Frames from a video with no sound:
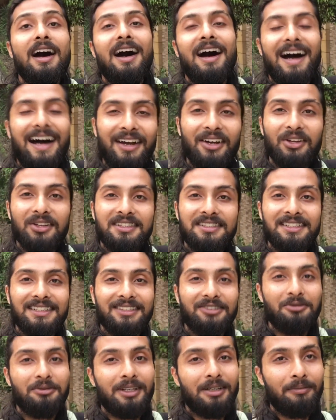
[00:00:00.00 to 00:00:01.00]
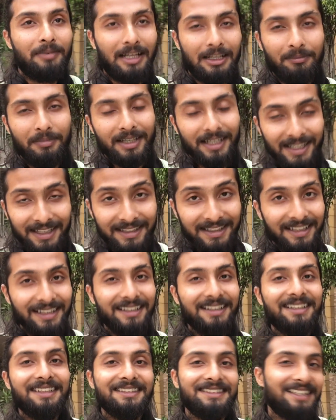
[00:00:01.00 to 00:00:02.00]
আর হচ্ছে তোমার বাদবাকি দিন
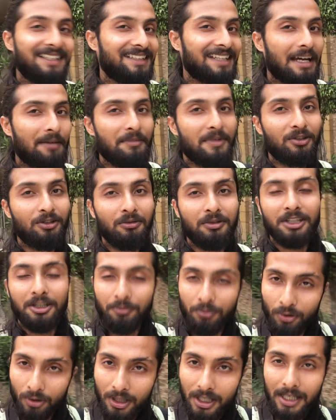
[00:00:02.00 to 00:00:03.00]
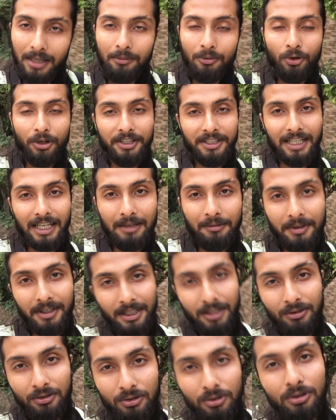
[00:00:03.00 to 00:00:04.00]
যেই টাইমটা তোমাদের বললাম ওই টাইমে
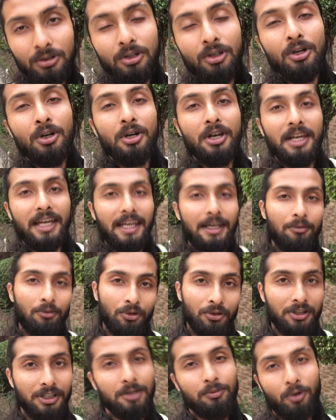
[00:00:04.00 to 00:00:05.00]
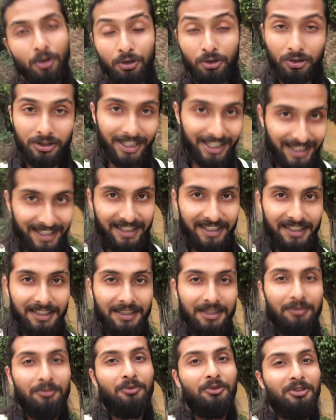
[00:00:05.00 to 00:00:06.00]
কিন্তু এই মন্দির বন্ধ থাকে
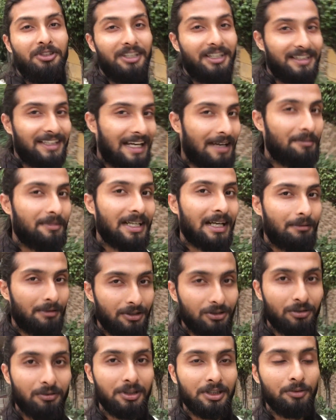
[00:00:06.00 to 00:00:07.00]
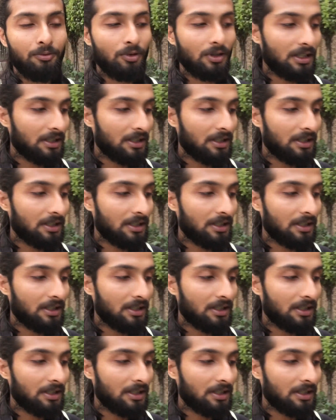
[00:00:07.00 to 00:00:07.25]
মন্দিরের টাইমটা আবার তোমাদের বলে